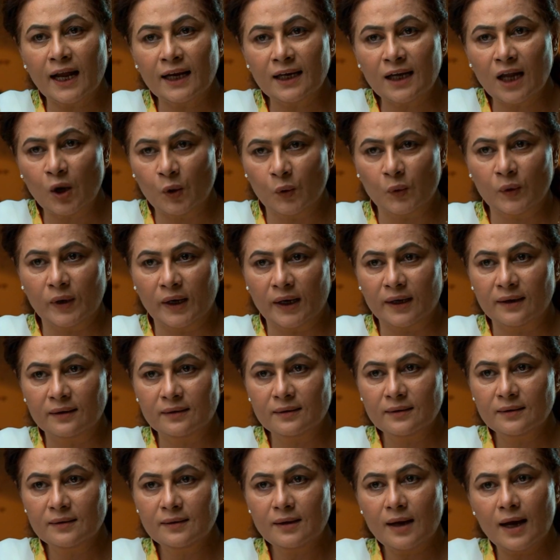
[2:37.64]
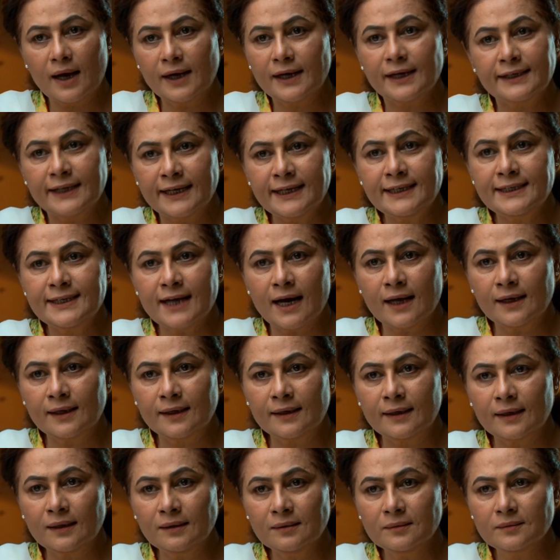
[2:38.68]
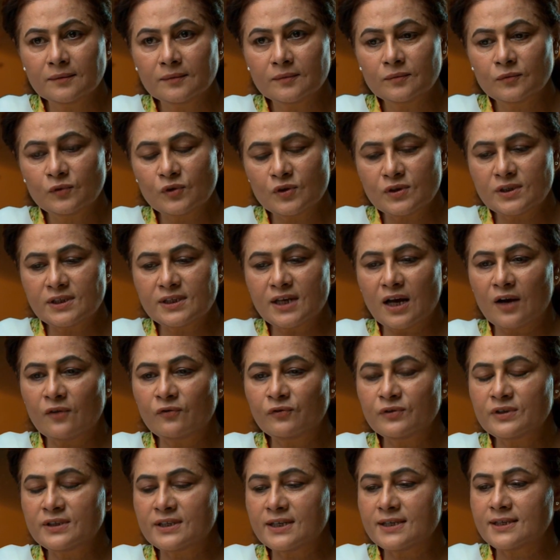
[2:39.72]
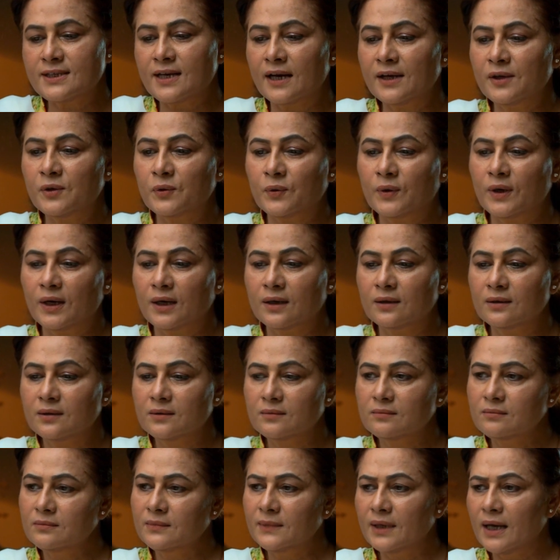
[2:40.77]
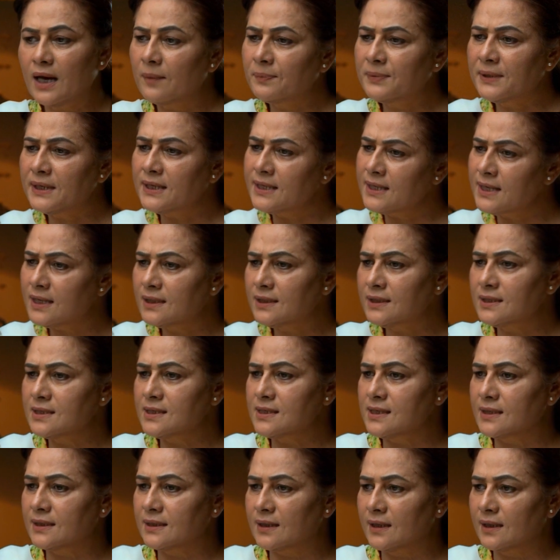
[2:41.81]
peu. Si tu ne veux pas sacrifier, alors ce serait clair. Tes intentions ne sont pas